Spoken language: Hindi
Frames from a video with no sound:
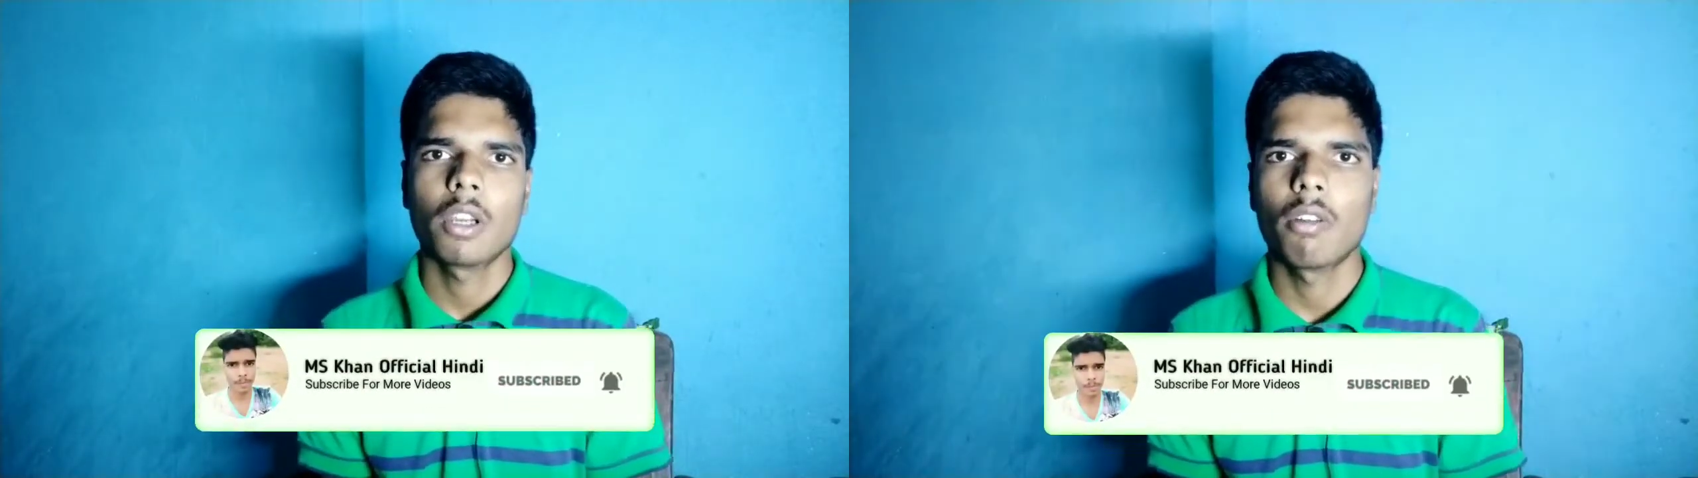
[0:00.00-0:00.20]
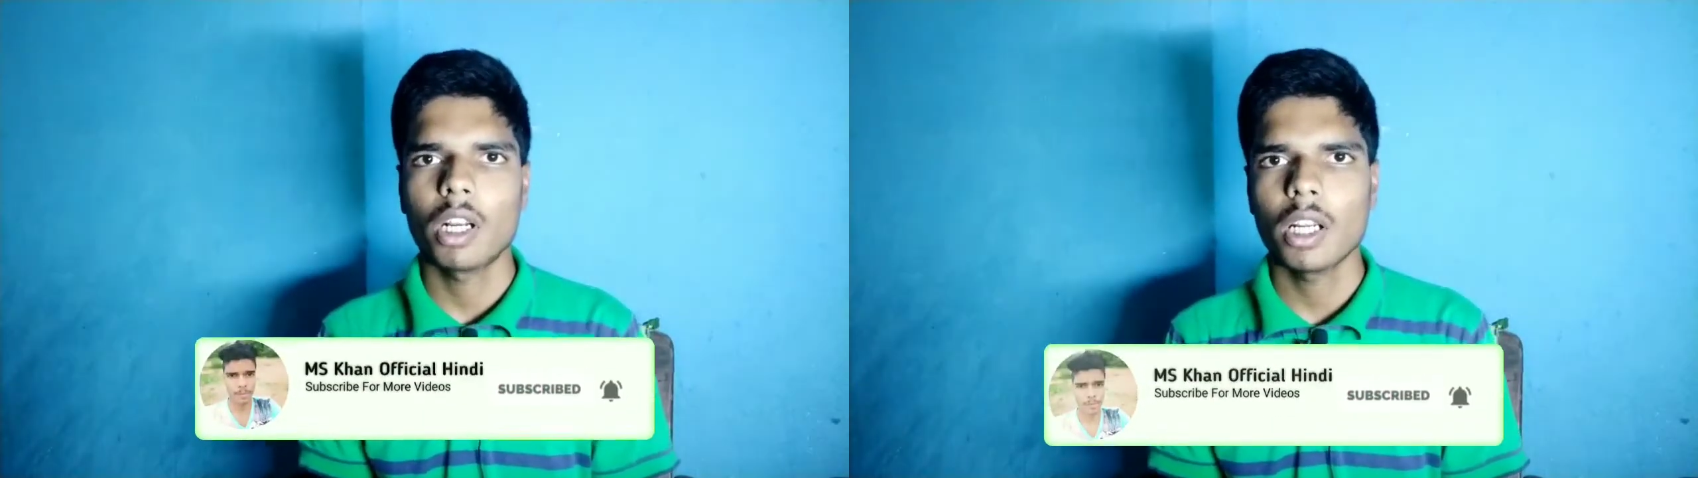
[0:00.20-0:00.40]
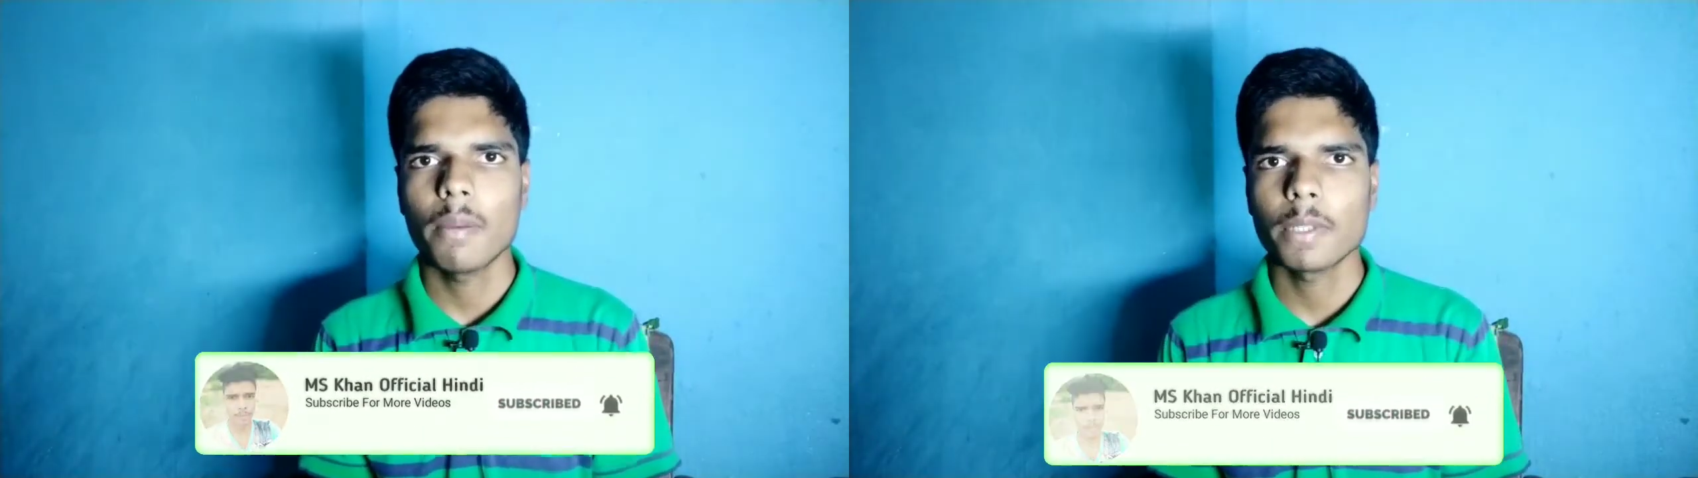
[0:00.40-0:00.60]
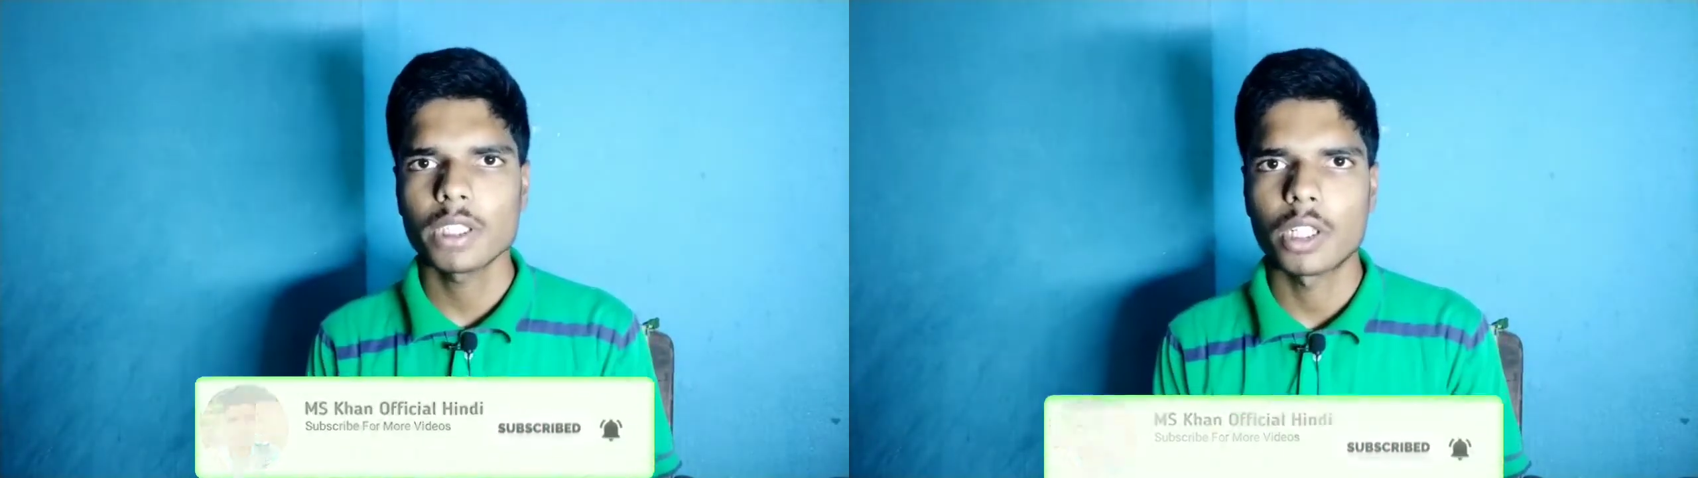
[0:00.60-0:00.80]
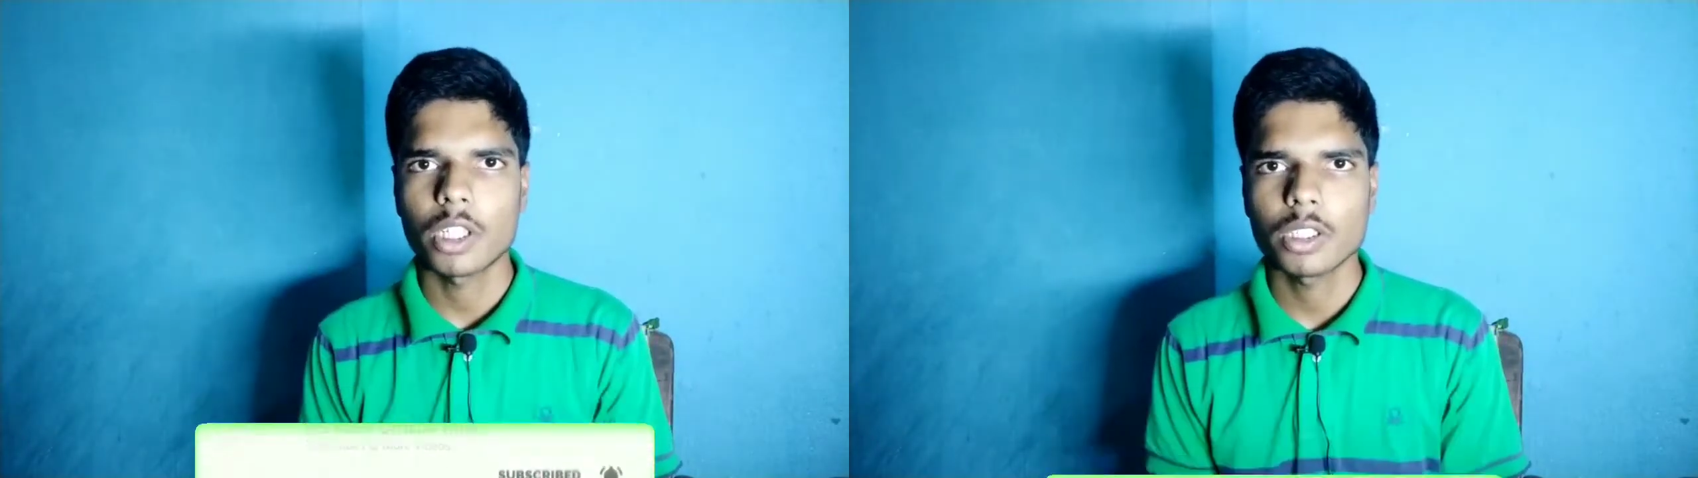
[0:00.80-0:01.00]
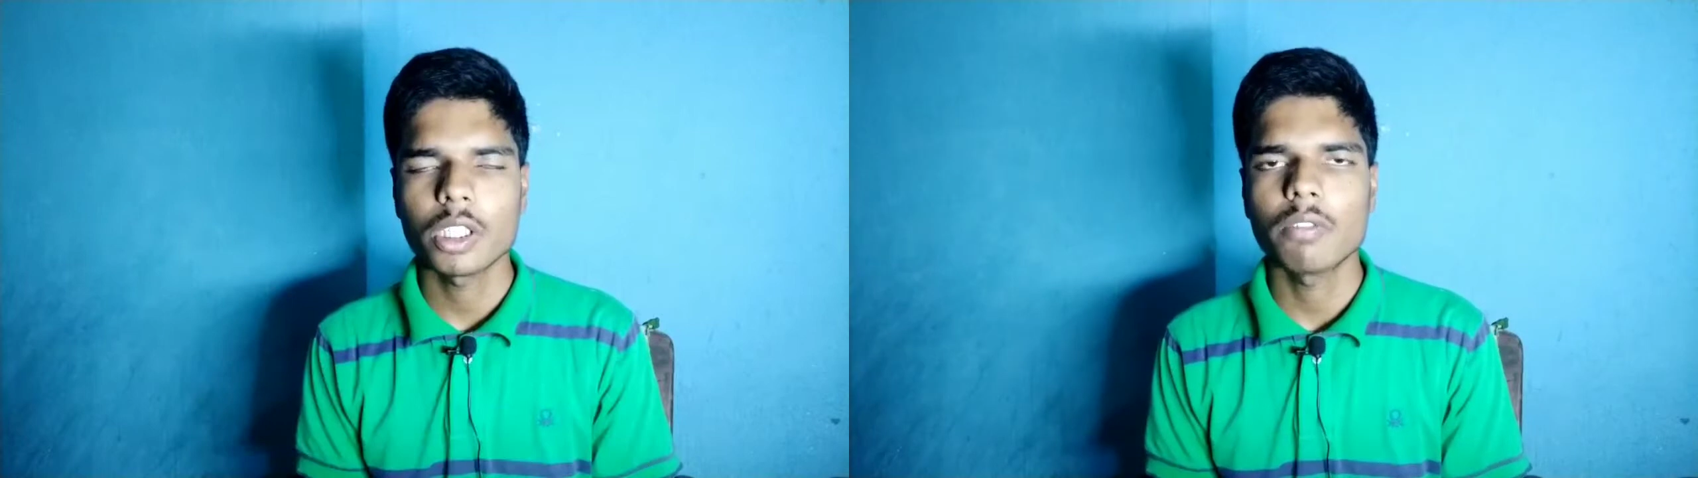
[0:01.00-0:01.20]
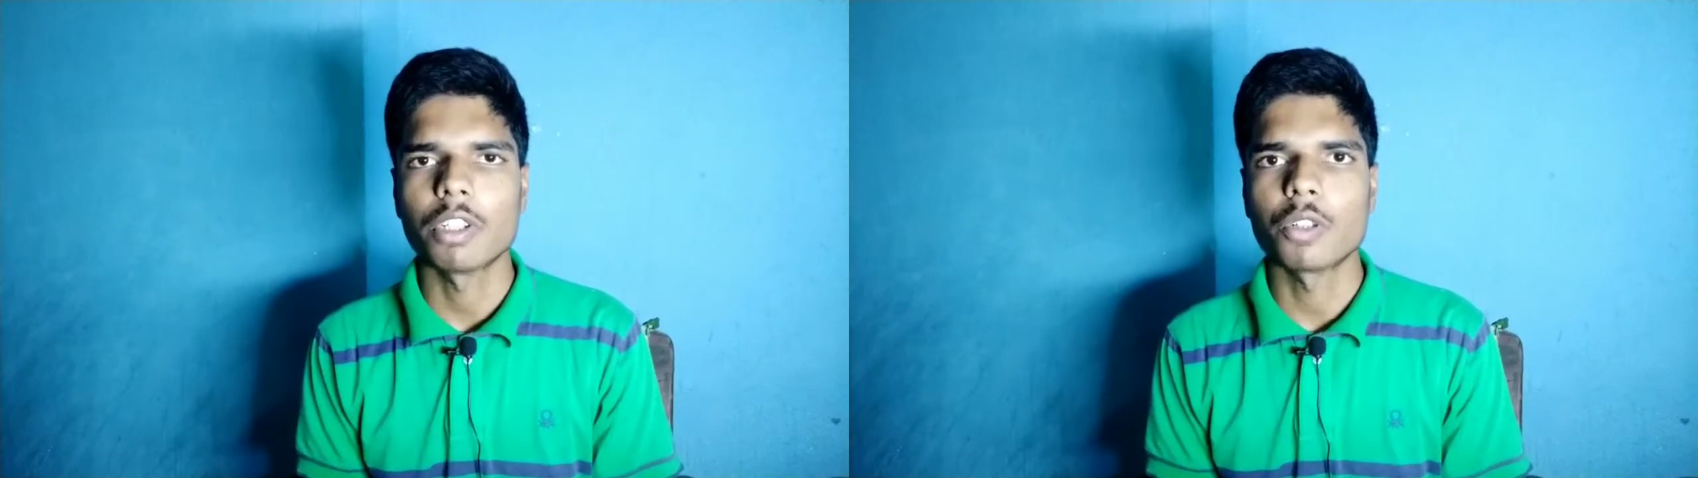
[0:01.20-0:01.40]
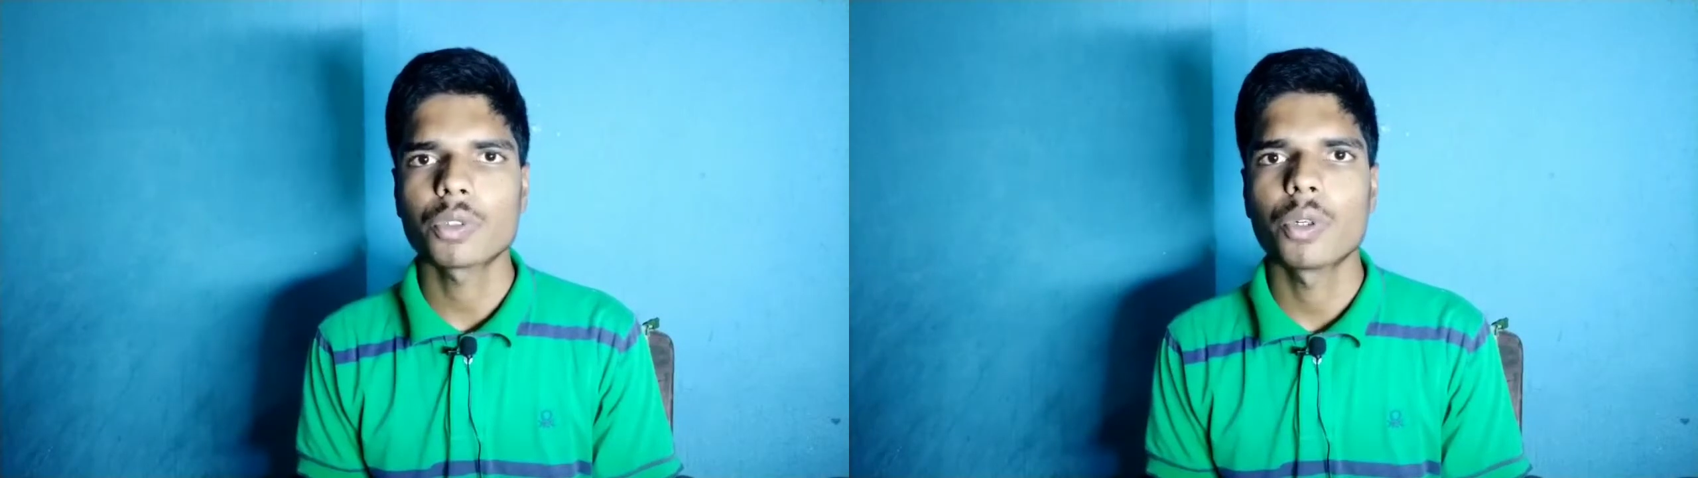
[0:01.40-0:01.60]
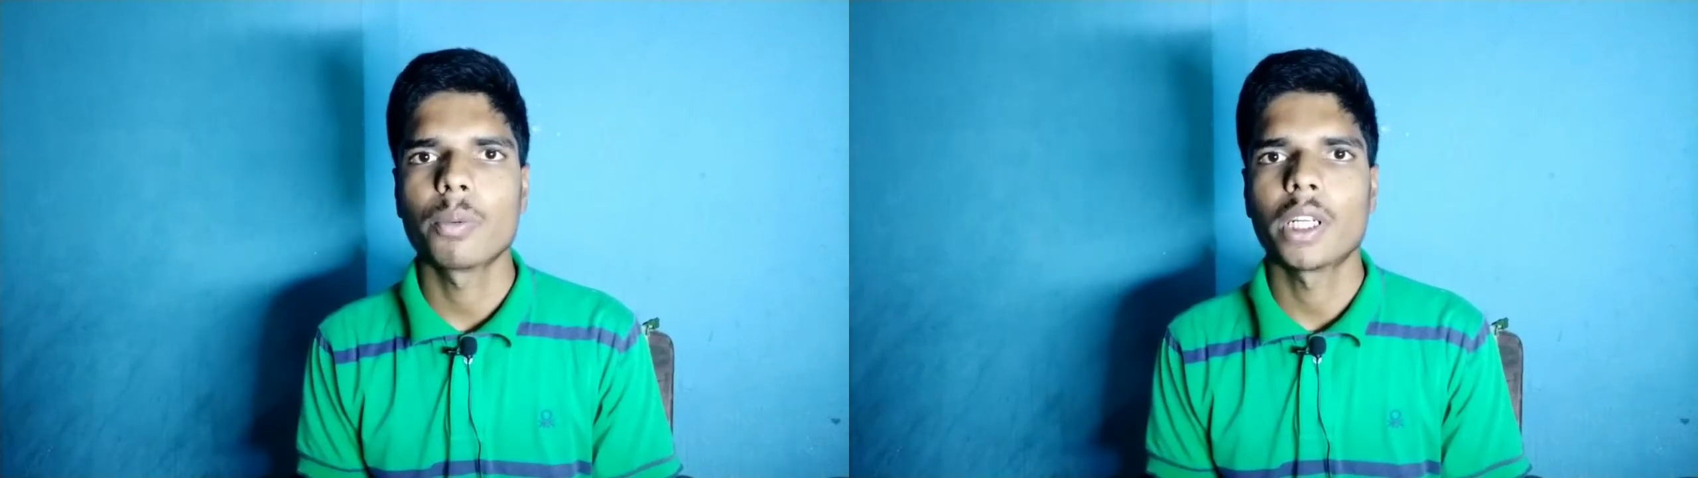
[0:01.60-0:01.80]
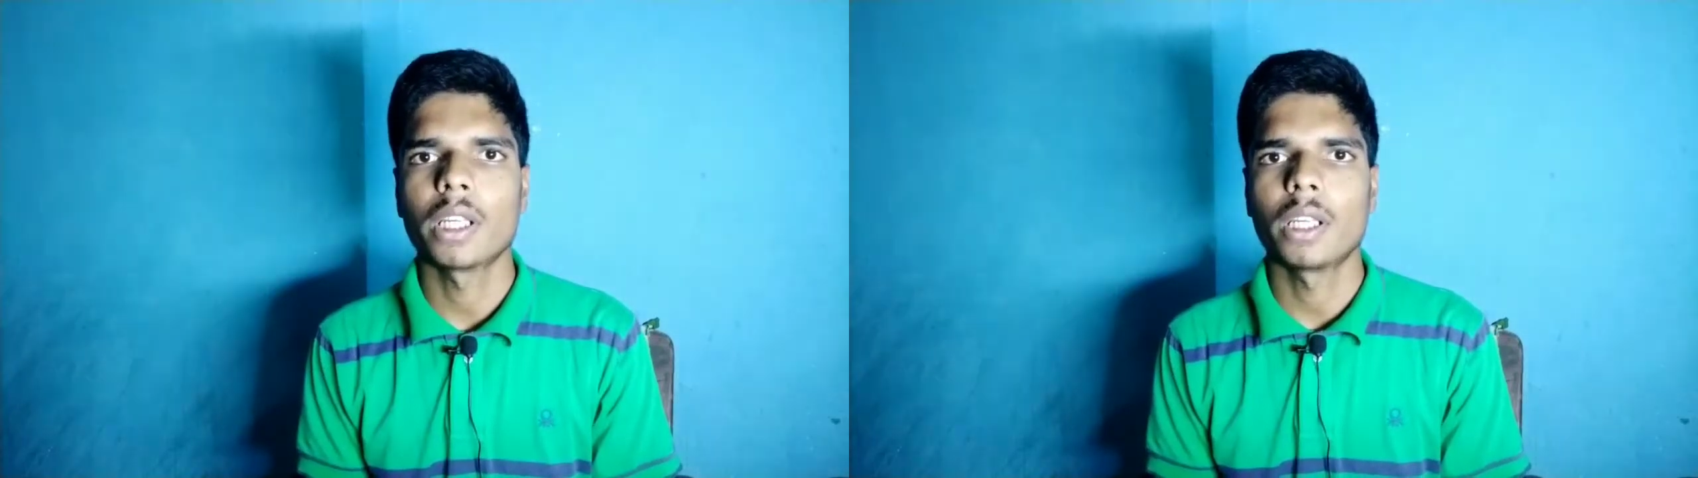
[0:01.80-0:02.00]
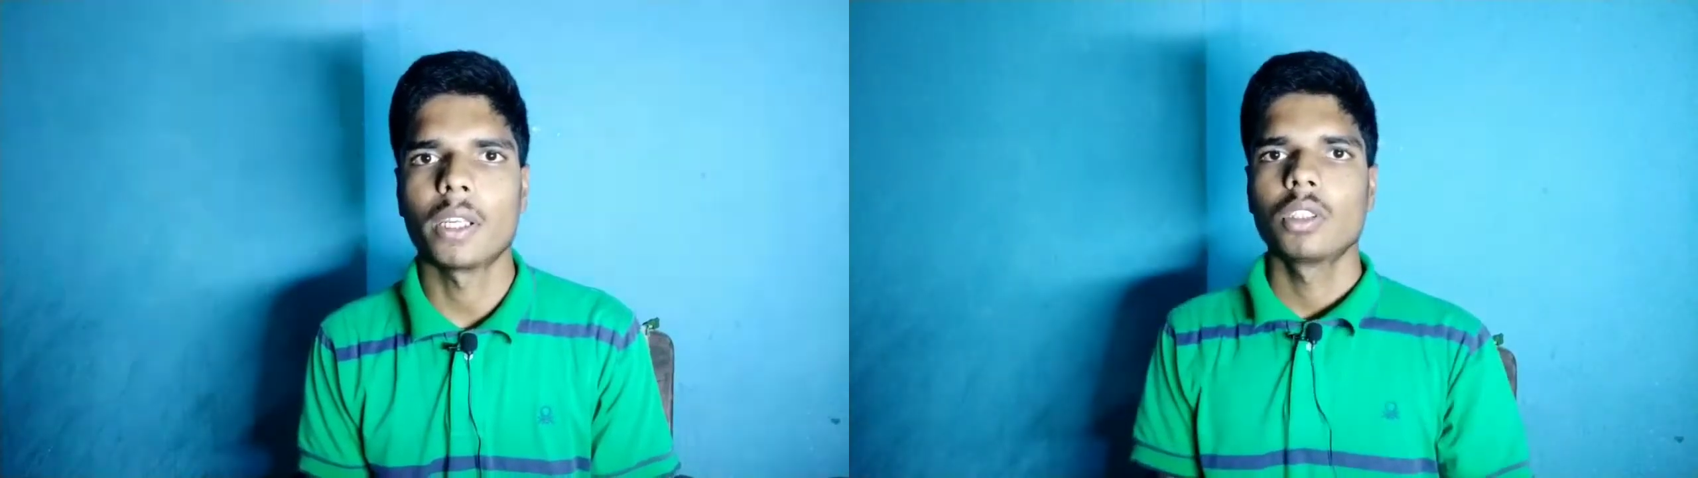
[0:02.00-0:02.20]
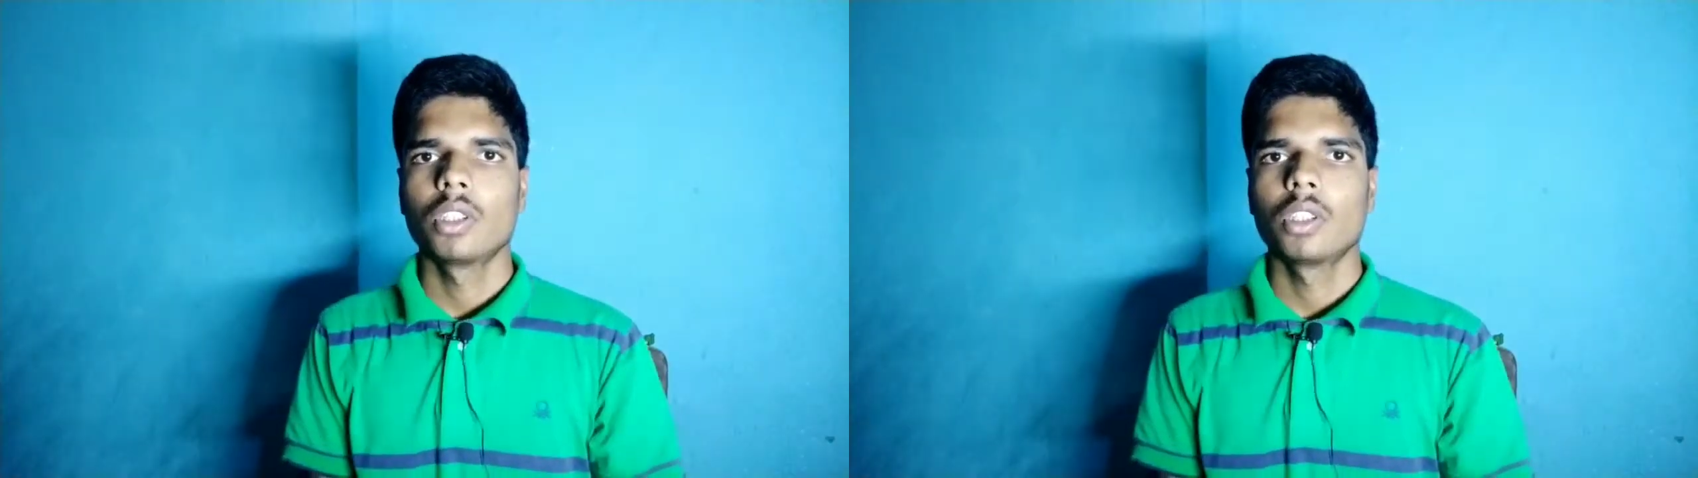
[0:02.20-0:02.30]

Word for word: वरना आप इस इंटरेस्टिंग वीडियोस को बैठेंगे